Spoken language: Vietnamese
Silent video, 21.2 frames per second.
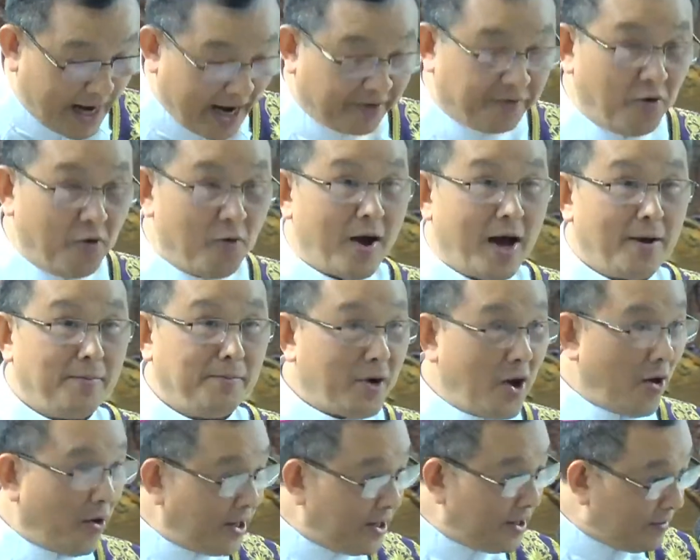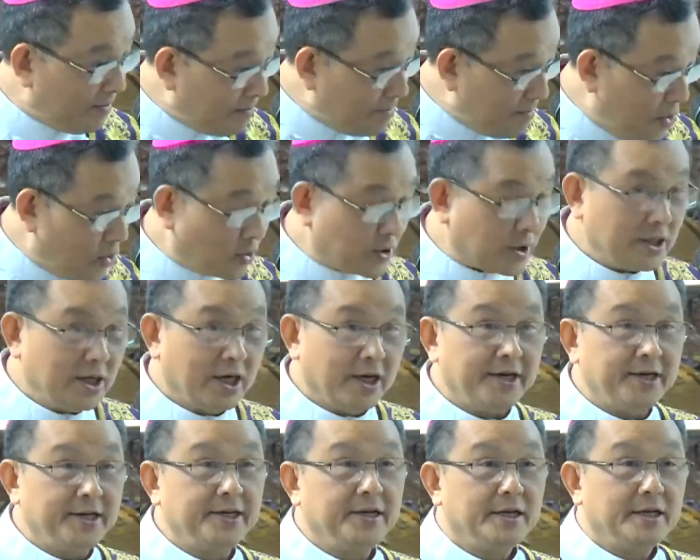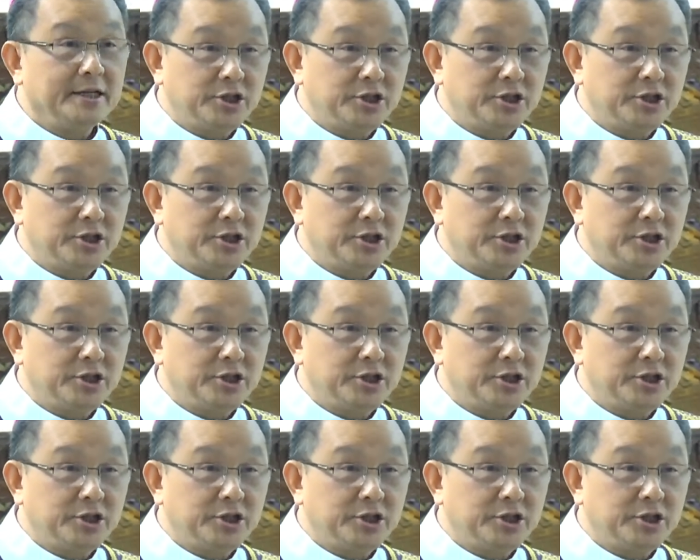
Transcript: phúc âm nói một người